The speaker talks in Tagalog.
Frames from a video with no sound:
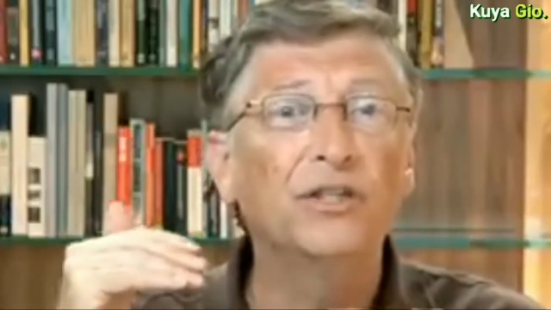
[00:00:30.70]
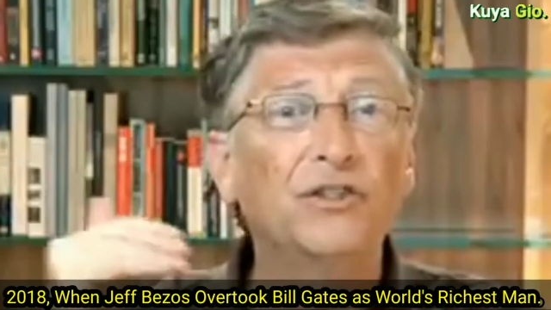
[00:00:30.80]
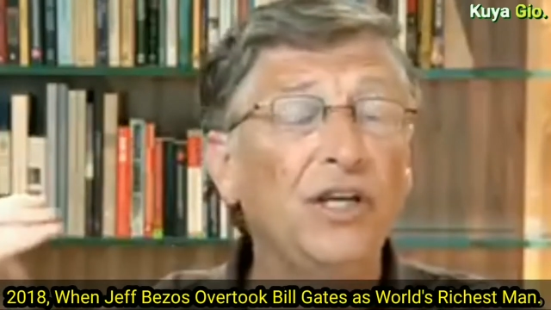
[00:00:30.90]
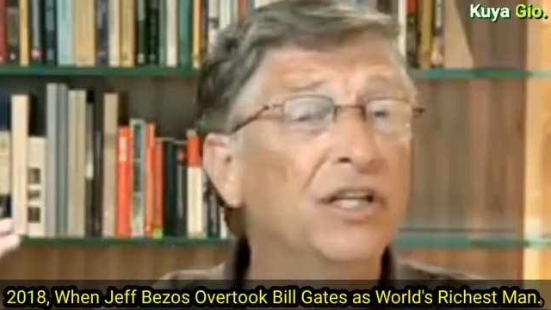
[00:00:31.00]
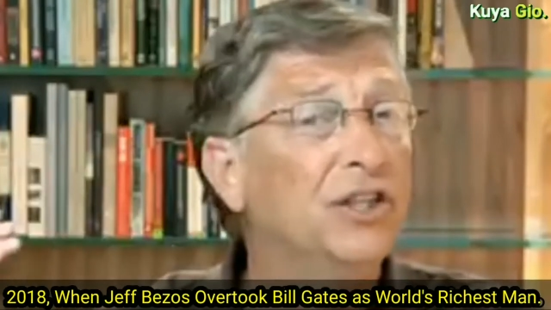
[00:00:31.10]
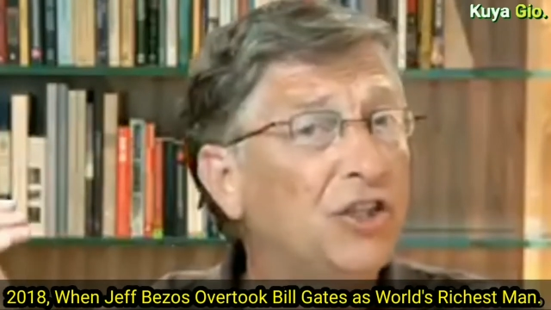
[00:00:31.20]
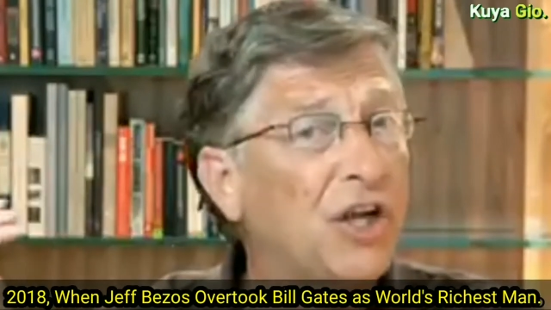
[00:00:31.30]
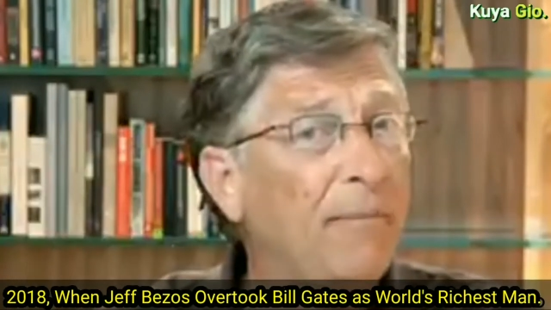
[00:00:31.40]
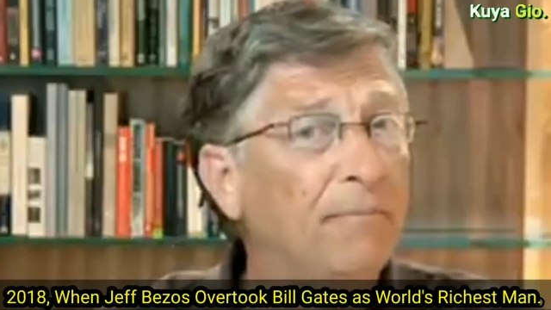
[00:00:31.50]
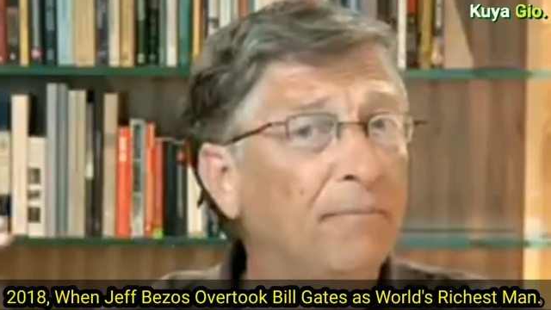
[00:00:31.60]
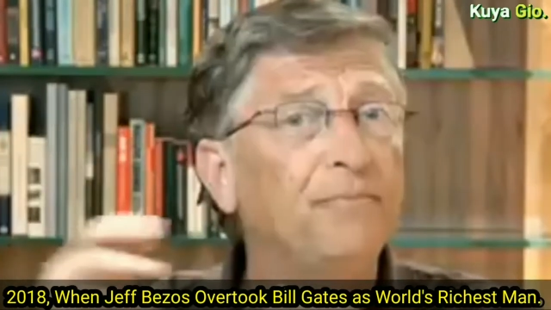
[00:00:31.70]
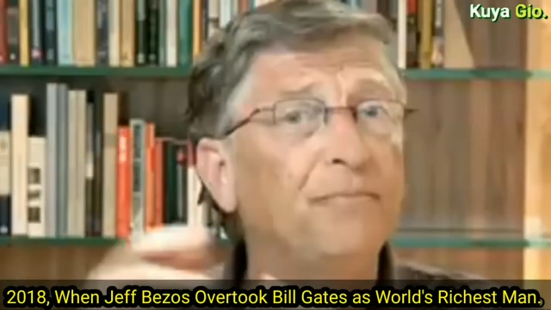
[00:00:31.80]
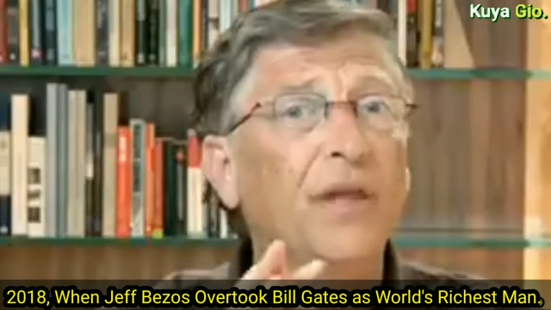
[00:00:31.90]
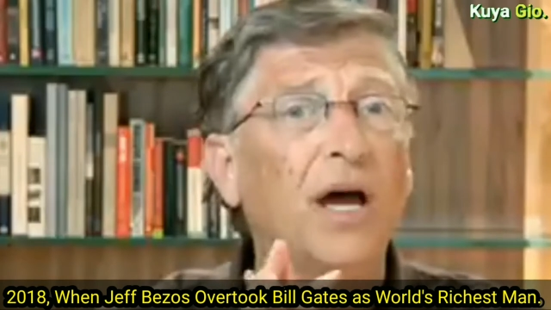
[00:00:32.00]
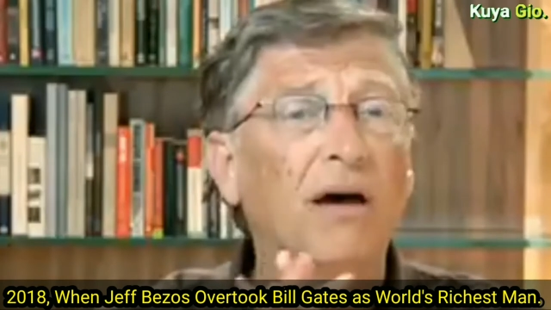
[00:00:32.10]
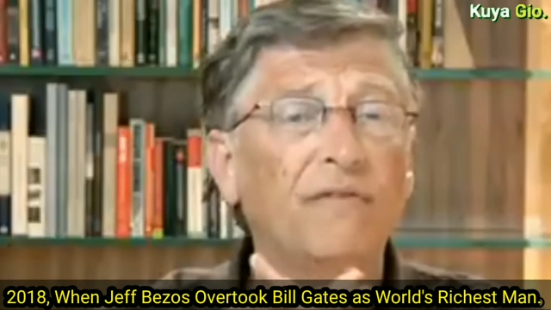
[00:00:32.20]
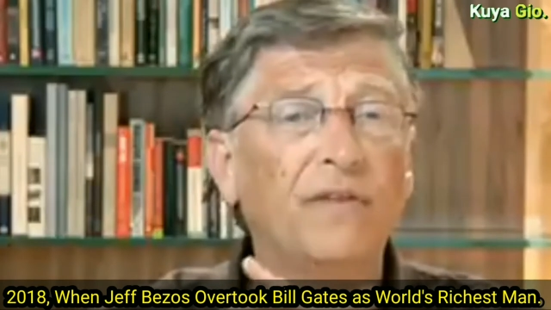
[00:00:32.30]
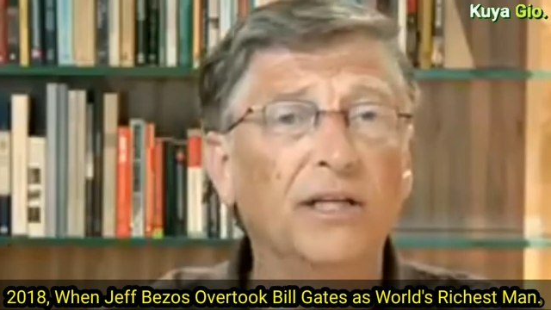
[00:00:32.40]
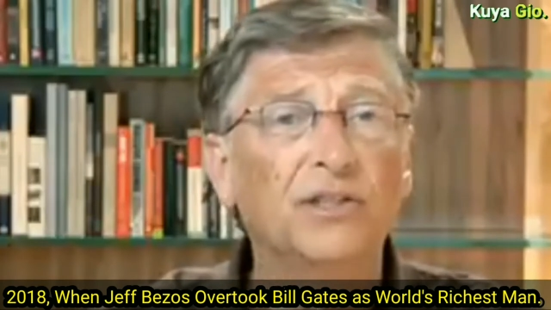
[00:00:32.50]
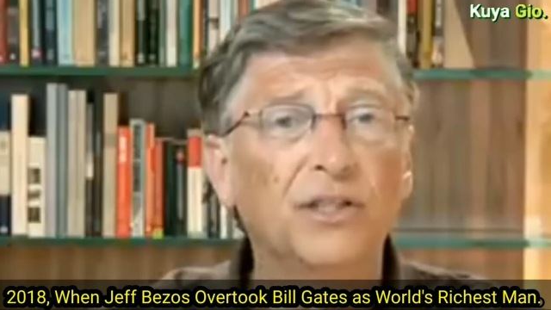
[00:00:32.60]
Taong 2018 lamang
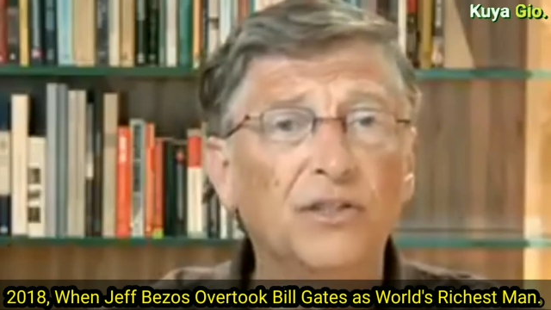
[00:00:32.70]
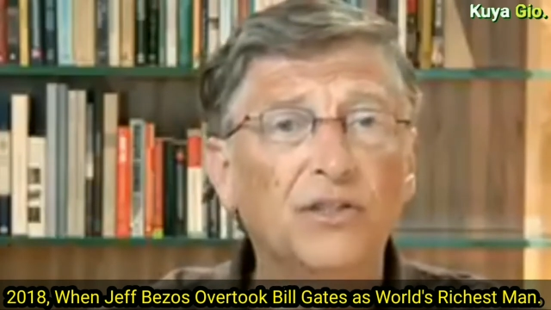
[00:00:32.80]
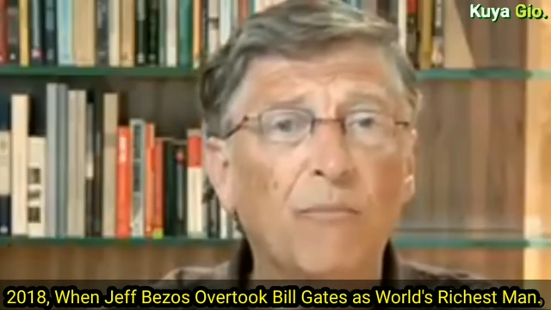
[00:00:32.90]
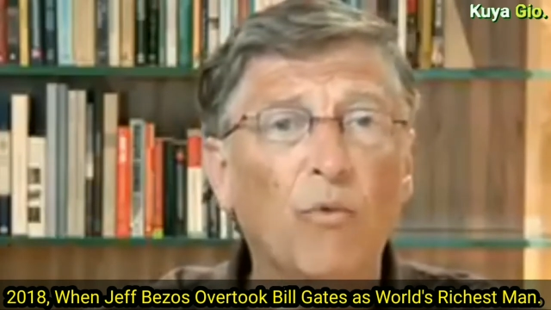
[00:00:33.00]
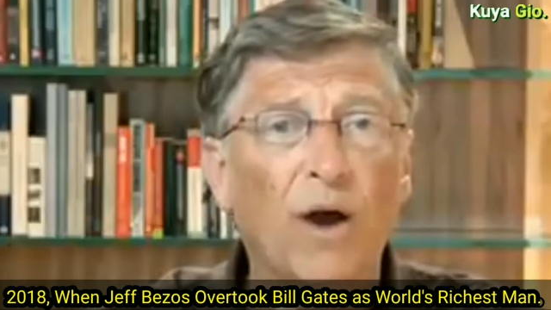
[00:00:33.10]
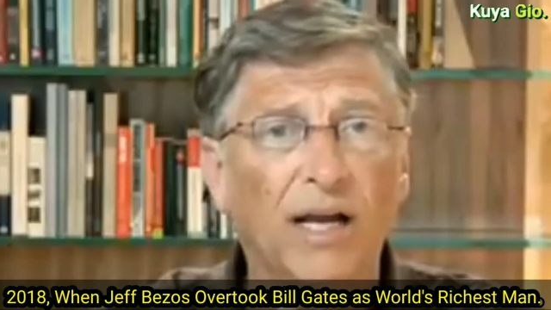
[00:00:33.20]
nang siya